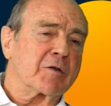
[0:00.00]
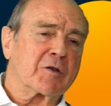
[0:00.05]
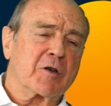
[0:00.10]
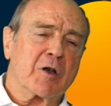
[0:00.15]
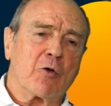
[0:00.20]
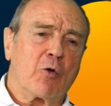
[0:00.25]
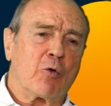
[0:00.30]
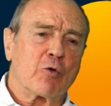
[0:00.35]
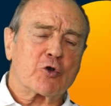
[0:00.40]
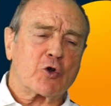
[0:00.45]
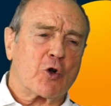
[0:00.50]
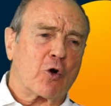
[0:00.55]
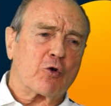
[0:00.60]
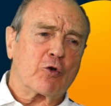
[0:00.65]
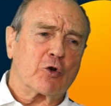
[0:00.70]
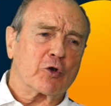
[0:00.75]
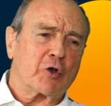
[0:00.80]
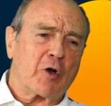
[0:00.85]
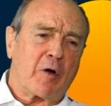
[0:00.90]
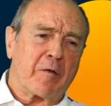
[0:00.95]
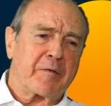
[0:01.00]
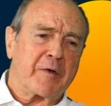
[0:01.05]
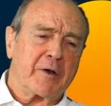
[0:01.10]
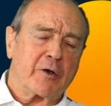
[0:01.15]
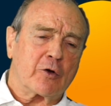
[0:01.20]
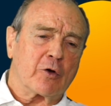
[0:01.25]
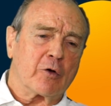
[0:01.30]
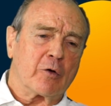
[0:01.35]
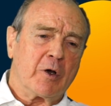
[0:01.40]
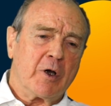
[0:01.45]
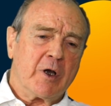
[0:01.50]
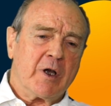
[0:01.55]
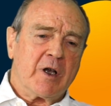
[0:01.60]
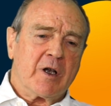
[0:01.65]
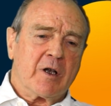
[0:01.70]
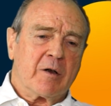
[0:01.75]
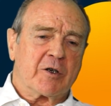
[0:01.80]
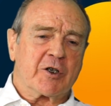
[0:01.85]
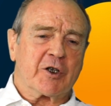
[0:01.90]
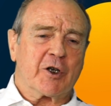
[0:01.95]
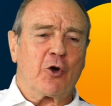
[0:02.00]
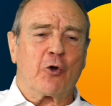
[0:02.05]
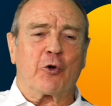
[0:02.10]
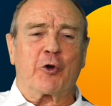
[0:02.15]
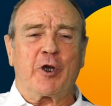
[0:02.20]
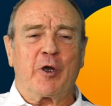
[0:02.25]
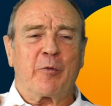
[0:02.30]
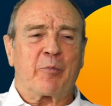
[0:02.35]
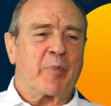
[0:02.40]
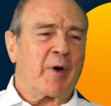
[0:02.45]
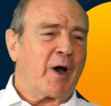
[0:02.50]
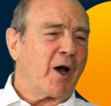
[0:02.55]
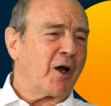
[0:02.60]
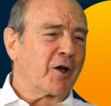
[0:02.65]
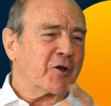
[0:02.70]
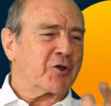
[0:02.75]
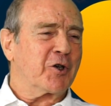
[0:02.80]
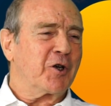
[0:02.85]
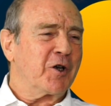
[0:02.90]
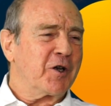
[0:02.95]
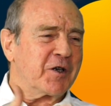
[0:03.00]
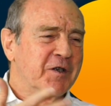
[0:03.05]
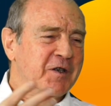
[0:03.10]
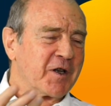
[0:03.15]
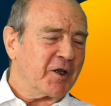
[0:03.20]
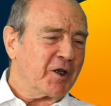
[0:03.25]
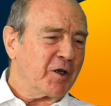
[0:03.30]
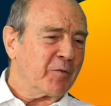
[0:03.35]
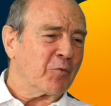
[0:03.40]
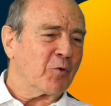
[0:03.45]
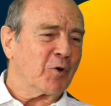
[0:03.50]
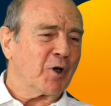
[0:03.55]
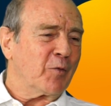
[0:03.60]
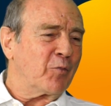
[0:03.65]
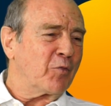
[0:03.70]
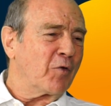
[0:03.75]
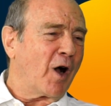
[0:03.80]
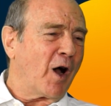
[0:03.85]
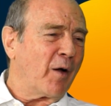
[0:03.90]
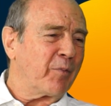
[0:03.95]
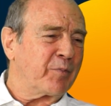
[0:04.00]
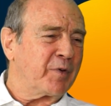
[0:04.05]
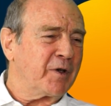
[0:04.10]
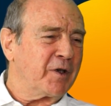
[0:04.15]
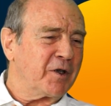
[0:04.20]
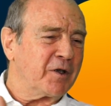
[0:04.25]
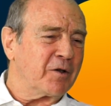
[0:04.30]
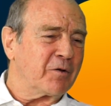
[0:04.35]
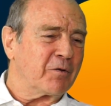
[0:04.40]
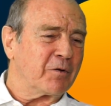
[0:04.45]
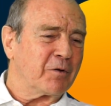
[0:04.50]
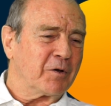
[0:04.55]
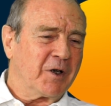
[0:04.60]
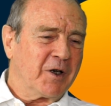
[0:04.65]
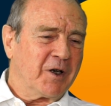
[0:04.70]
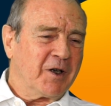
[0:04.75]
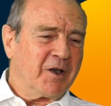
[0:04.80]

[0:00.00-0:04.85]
On se rend compte en fait que chez le guépard, chez les animaux les plus rapides, euh,